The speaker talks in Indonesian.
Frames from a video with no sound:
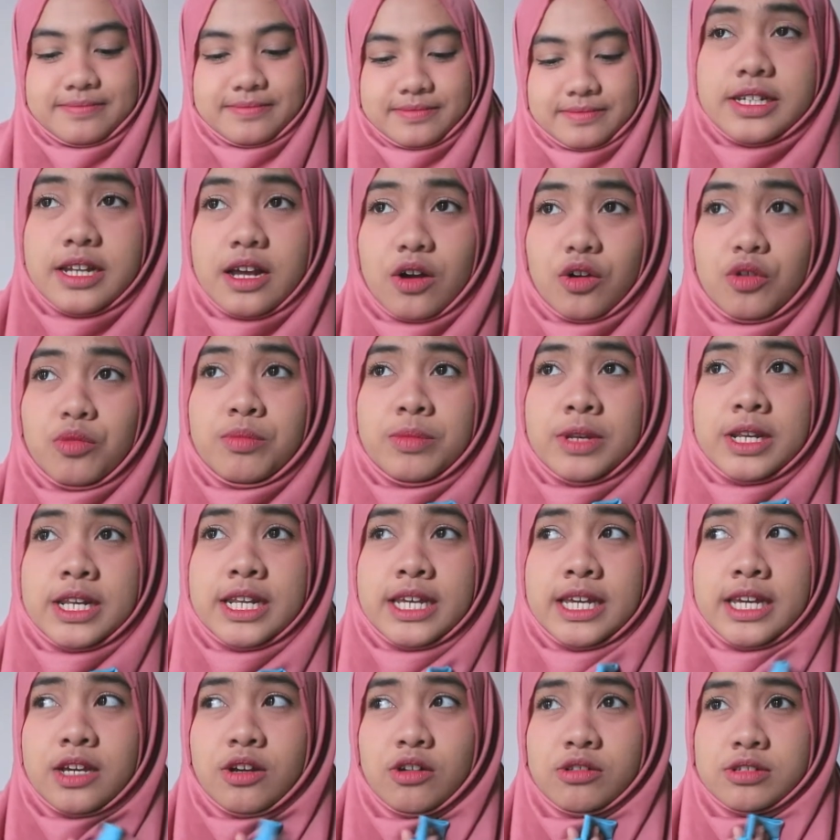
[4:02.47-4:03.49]
jadi aku
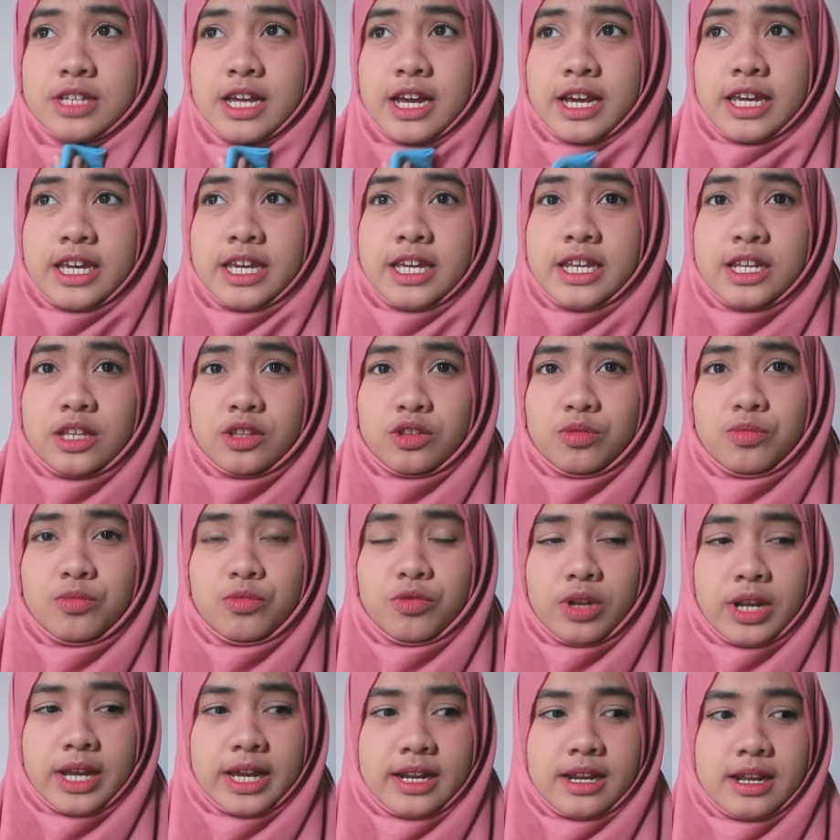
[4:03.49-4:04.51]
beli Kawasaki ini tuh
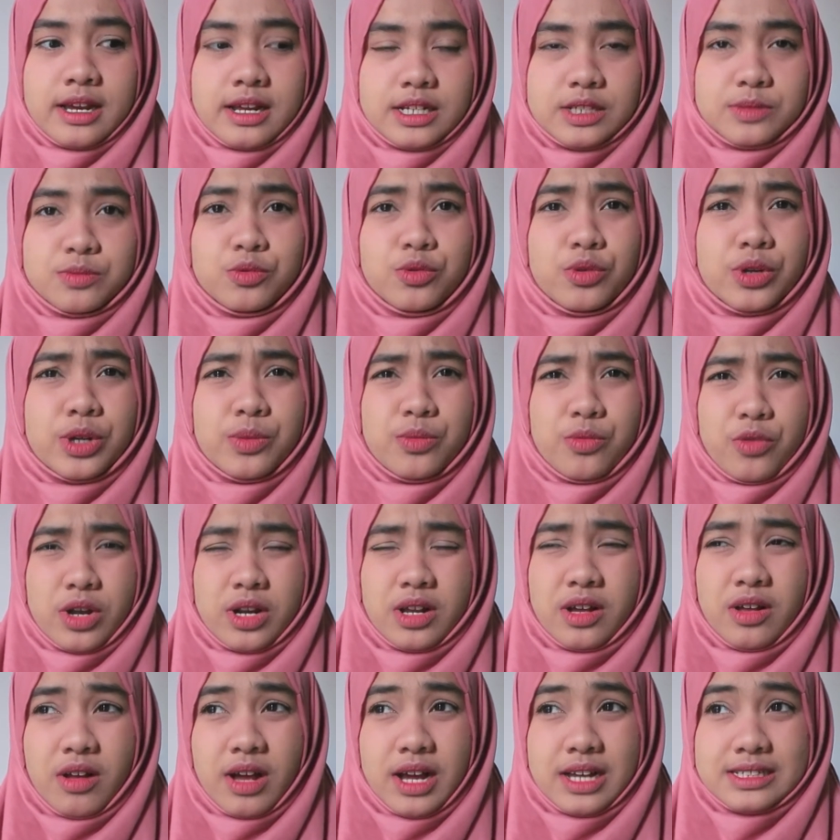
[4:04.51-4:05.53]
mulai dari 10
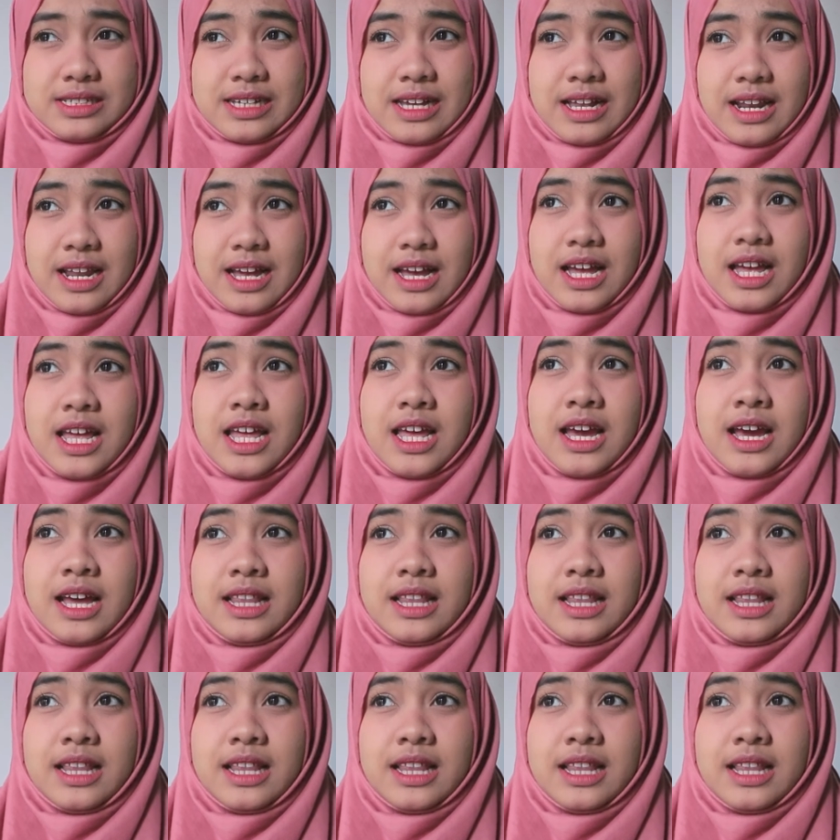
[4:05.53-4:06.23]
ribuan kalau nggak salah